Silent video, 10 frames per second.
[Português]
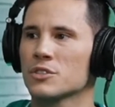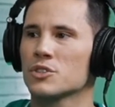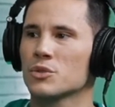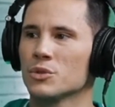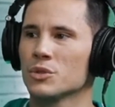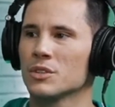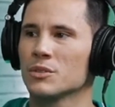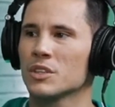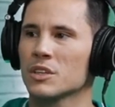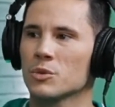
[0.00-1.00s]

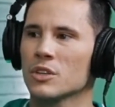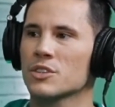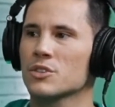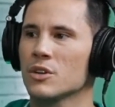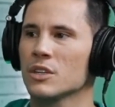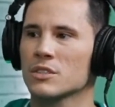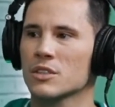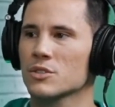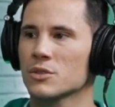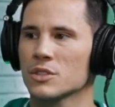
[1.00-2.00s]
estudam, tem que mudar a escola,
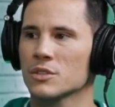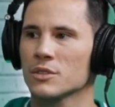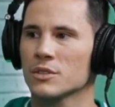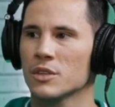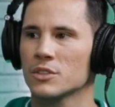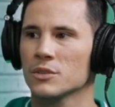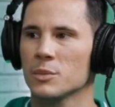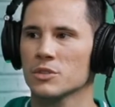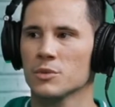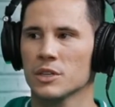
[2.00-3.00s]
essas coisas, acho que é
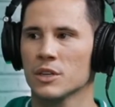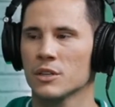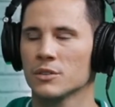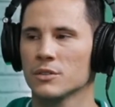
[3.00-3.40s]
mais complicado.